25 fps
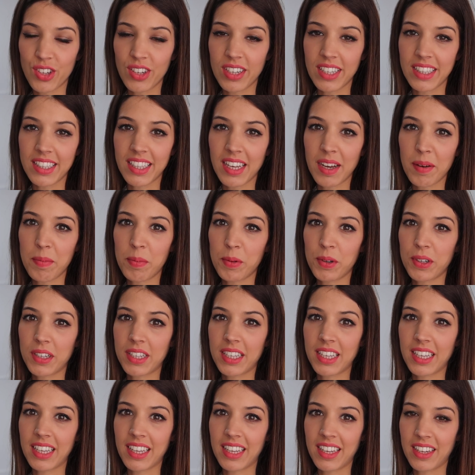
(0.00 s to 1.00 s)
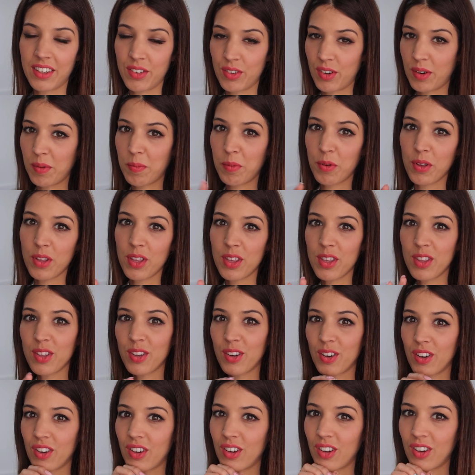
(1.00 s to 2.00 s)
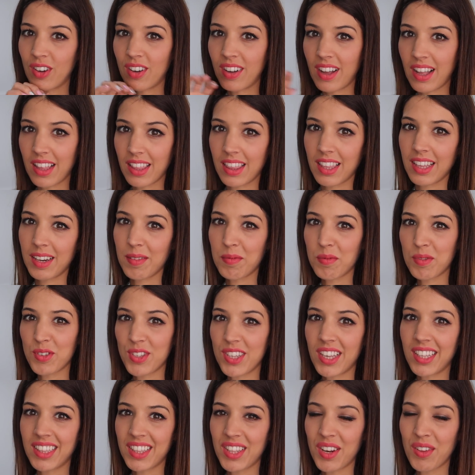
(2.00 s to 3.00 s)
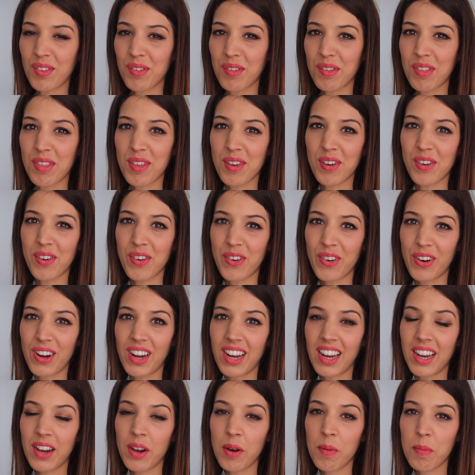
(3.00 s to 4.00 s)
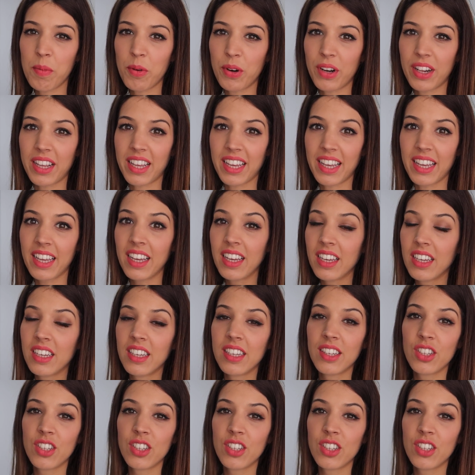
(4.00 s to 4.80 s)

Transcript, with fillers: solita porque no he podido hacer mucha introducción con Leo porque